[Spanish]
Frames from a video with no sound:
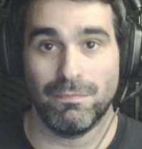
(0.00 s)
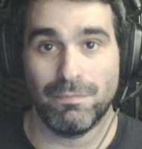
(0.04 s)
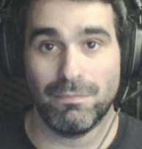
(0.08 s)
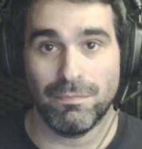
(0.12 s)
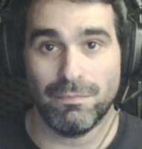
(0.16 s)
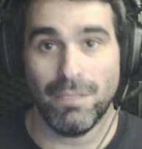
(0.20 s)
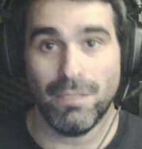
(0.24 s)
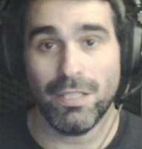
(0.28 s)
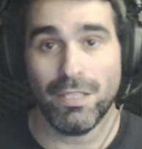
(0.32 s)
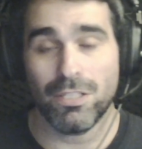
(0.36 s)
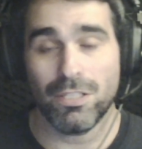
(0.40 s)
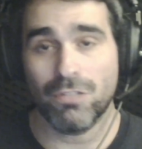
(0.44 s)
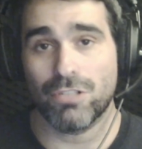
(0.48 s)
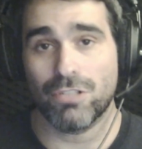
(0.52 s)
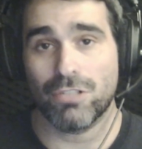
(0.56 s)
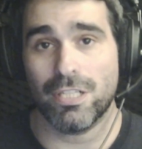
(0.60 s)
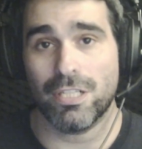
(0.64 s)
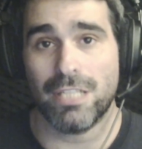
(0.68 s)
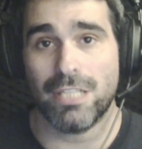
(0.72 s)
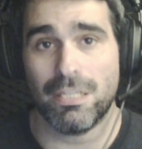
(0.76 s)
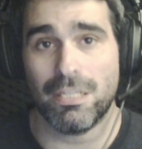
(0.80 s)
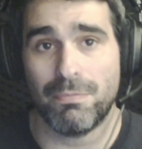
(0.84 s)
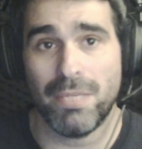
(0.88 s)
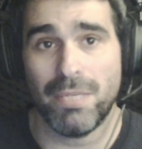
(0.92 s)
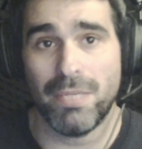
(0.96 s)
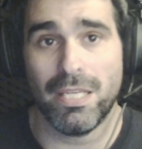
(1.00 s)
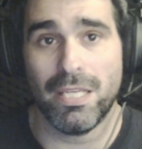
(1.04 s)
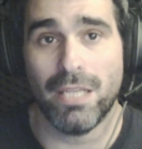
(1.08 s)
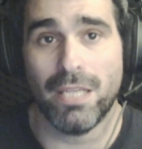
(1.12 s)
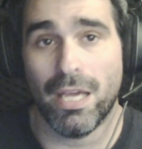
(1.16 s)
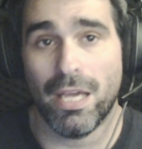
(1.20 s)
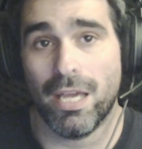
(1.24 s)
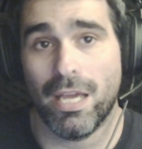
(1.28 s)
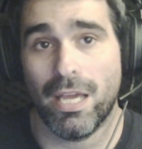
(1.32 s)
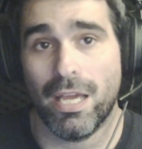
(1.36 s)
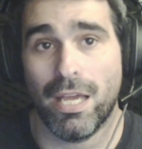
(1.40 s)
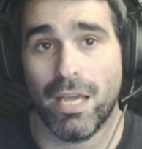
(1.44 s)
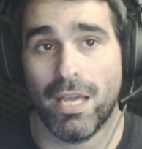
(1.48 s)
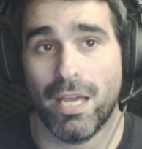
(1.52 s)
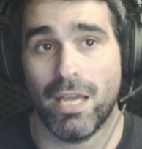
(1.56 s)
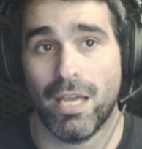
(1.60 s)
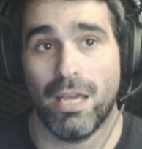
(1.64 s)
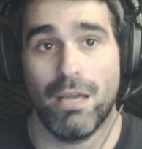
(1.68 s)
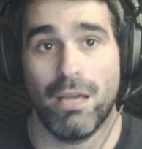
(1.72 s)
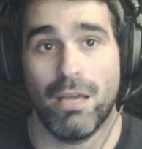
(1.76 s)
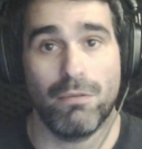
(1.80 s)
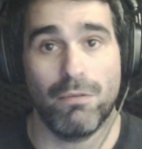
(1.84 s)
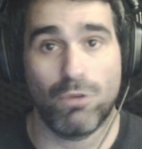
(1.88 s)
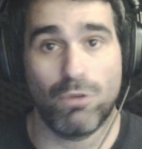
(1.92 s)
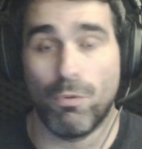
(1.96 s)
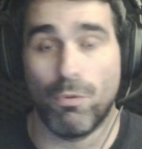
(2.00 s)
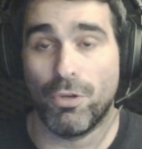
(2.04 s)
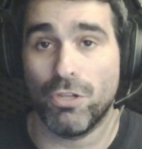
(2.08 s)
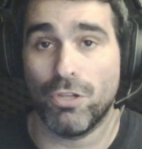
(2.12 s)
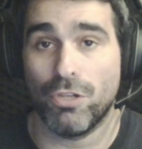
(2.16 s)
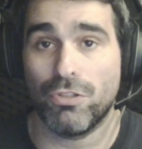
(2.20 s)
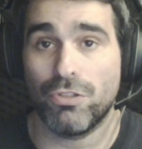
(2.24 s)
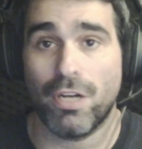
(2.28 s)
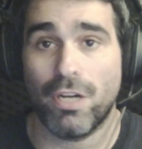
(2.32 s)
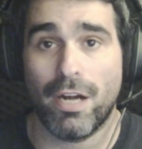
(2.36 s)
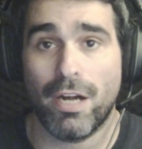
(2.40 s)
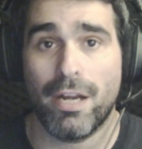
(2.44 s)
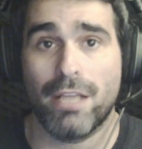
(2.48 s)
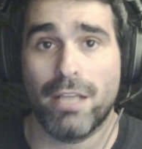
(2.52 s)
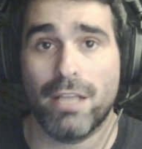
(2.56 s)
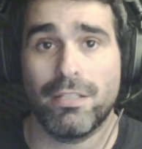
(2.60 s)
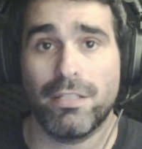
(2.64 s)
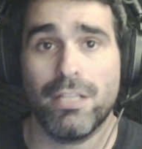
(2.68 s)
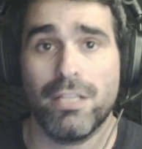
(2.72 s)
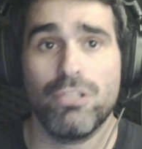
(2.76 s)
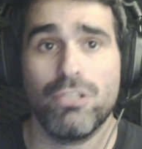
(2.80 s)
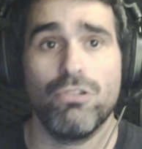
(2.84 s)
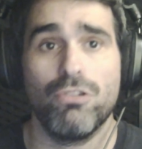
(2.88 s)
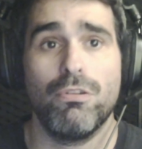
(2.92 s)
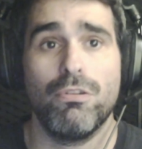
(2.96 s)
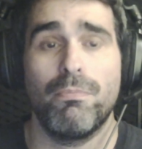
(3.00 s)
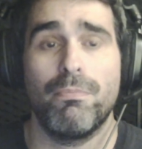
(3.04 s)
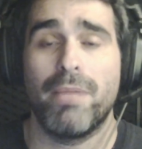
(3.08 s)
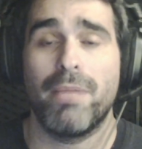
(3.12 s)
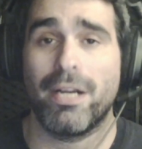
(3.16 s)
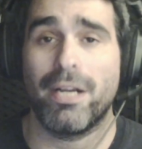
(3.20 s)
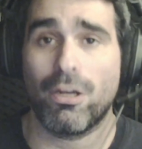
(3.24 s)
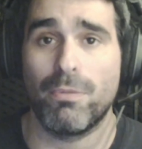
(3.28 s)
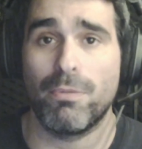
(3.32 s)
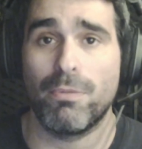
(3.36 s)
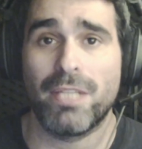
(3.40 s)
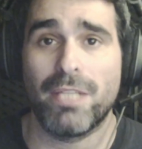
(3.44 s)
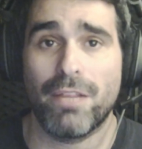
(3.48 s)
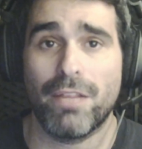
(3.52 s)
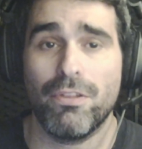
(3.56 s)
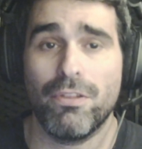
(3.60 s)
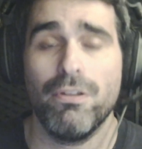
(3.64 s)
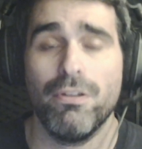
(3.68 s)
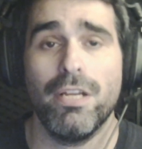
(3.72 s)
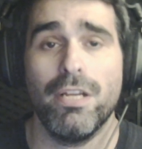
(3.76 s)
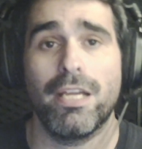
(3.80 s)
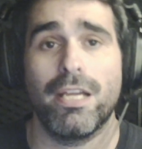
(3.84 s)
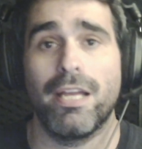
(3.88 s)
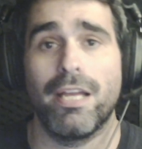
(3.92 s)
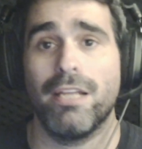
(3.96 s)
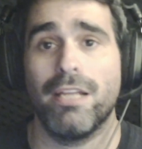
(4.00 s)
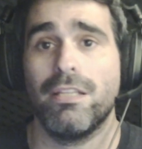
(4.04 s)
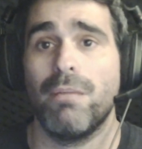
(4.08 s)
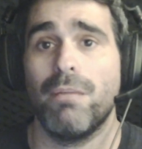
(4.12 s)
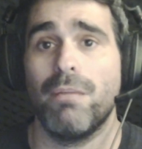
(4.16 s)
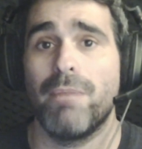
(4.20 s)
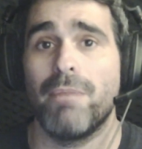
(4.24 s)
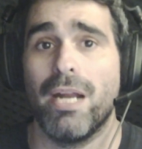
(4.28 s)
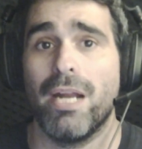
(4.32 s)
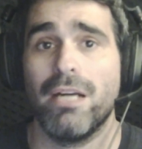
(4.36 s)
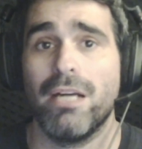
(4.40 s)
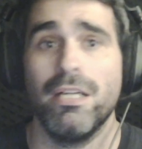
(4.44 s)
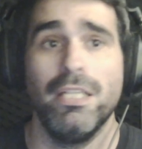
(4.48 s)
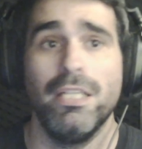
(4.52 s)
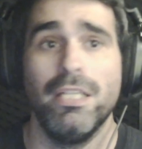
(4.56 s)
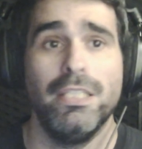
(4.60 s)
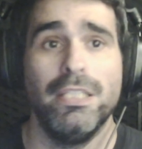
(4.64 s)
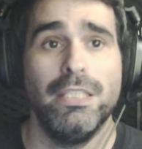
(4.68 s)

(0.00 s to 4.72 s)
Nada, chicos, este es mi, eh, como yo entrenaría a Tresor, mi recomendación, y quería terminar,